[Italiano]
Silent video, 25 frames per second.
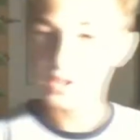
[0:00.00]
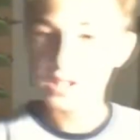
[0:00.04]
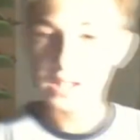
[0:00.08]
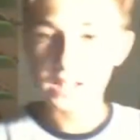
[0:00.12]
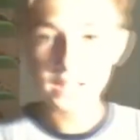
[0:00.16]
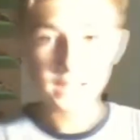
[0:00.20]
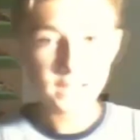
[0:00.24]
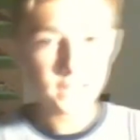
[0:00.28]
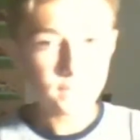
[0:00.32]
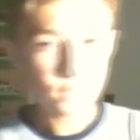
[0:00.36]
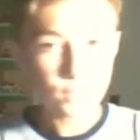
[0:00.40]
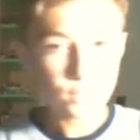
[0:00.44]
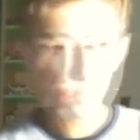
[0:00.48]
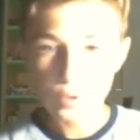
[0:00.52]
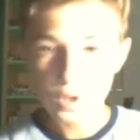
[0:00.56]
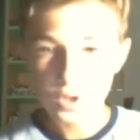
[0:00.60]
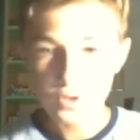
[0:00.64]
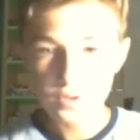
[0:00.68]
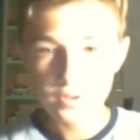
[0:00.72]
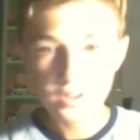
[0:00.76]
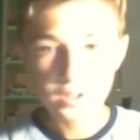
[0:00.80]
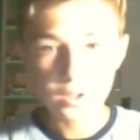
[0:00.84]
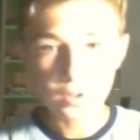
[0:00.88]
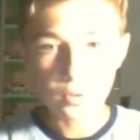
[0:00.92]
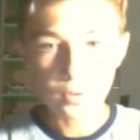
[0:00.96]
scherzava sulle
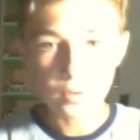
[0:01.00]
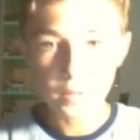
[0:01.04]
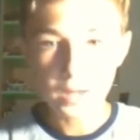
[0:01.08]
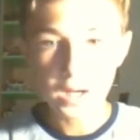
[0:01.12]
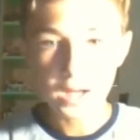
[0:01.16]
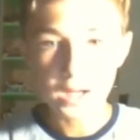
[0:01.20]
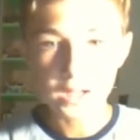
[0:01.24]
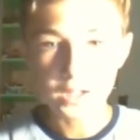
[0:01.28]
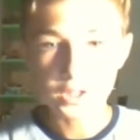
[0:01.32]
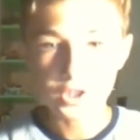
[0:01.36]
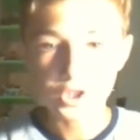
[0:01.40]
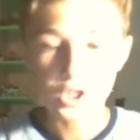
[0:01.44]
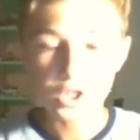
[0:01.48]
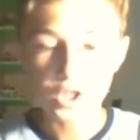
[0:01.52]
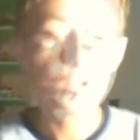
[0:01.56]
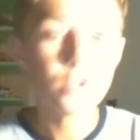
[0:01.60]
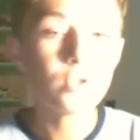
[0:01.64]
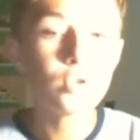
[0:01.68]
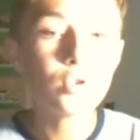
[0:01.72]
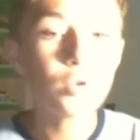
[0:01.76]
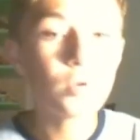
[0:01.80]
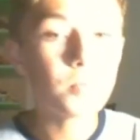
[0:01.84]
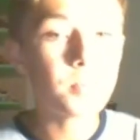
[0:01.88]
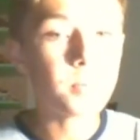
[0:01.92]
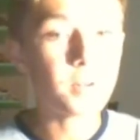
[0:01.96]
vite umane. Cioè, io
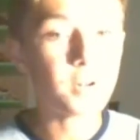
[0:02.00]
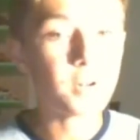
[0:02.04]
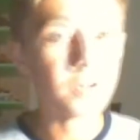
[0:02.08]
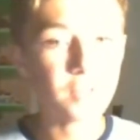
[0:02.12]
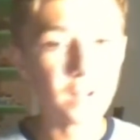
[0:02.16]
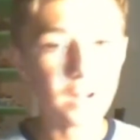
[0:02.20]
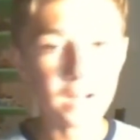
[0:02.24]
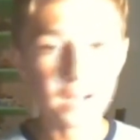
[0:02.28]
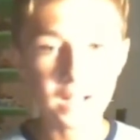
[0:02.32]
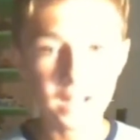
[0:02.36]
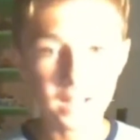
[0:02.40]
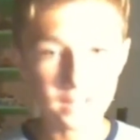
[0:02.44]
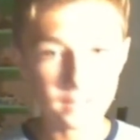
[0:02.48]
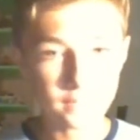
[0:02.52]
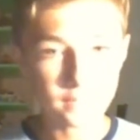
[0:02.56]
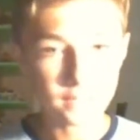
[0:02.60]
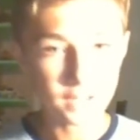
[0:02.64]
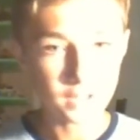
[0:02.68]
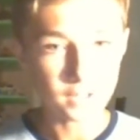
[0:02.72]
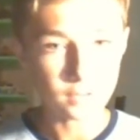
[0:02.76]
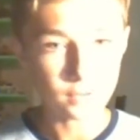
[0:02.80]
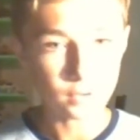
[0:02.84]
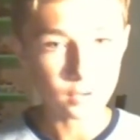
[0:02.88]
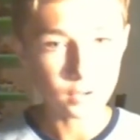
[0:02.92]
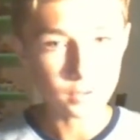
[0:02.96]
non per fare il
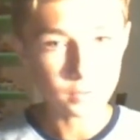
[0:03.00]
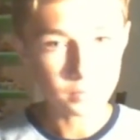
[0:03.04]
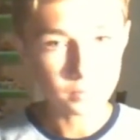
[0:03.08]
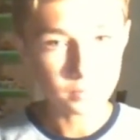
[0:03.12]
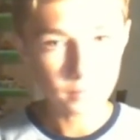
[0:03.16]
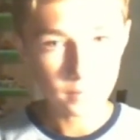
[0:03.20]
cattivo.